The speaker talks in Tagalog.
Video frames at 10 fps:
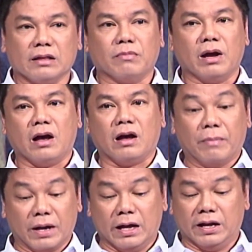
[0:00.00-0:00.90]
at mga
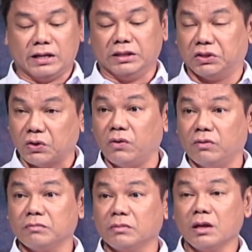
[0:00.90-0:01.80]
kamag-anak nito,
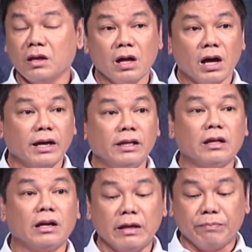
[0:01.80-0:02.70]
ay
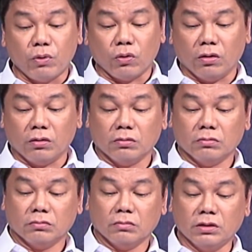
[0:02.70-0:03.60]
nalipol,
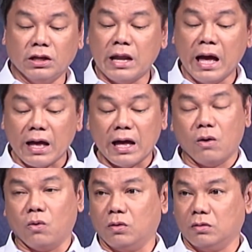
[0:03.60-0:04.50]

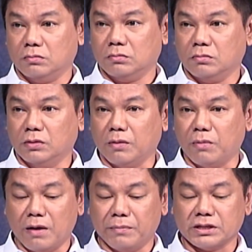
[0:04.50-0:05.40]
ninakaw ng
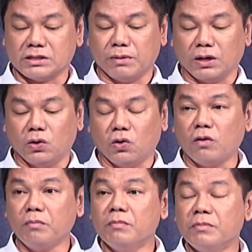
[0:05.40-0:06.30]
mga masasamang
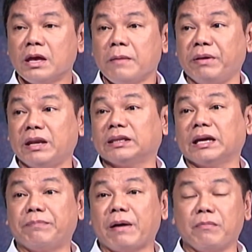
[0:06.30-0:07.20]
loob,
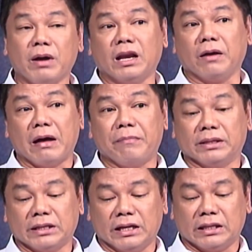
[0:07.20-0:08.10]
pinatay pa ang mga
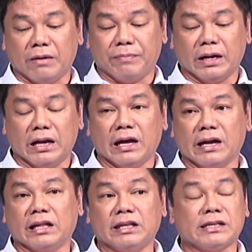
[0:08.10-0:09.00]
nagbabantay na
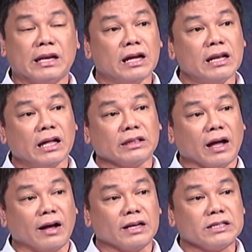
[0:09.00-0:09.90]
tagapag-alaga, at isa lang ang
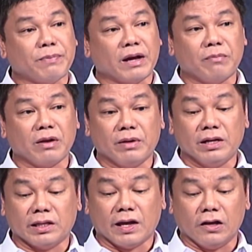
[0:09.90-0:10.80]
nakatakas para
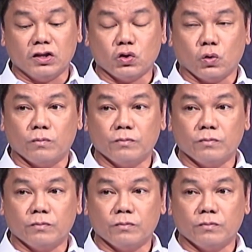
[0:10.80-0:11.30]
magbalita kay Job